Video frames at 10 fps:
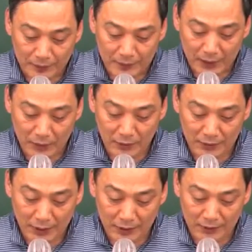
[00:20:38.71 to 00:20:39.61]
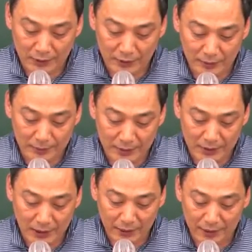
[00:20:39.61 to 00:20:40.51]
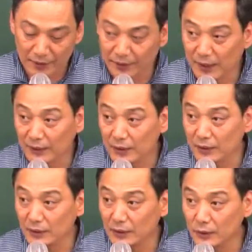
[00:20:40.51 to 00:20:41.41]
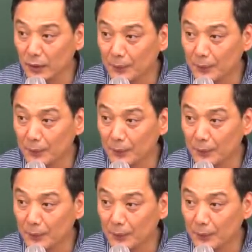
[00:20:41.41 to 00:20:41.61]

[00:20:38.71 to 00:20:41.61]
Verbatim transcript: 상호 대여 영향을 미치지 않는다. 이 틀린 거죠.